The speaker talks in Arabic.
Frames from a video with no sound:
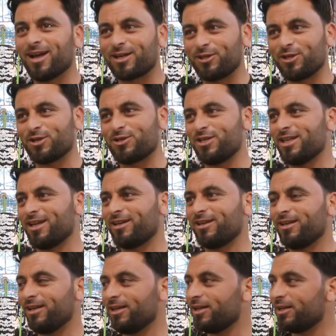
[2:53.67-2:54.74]
اكثر شيء
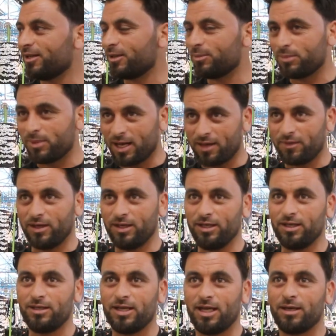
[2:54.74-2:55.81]
يعني نحن بهذا
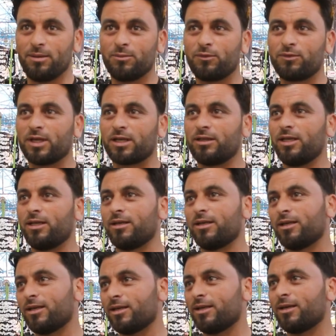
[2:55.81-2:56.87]
العيد يعني
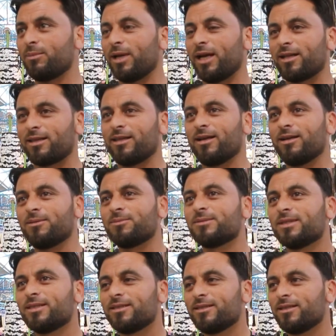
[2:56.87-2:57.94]
مفتقدين بلدنا
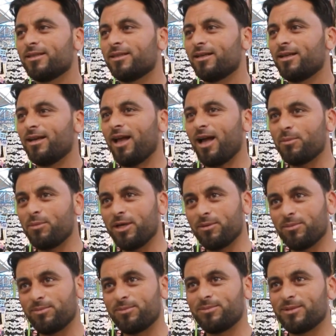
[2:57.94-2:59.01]

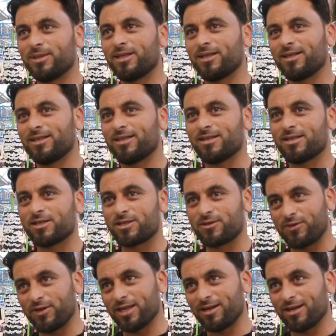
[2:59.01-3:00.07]
الحبيب
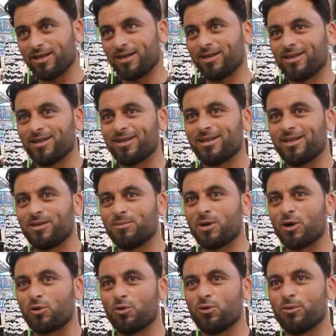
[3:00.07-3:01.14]
سفير
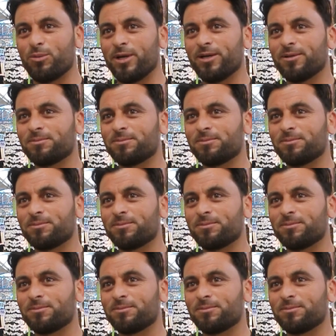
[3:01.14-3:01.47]
المنكوبة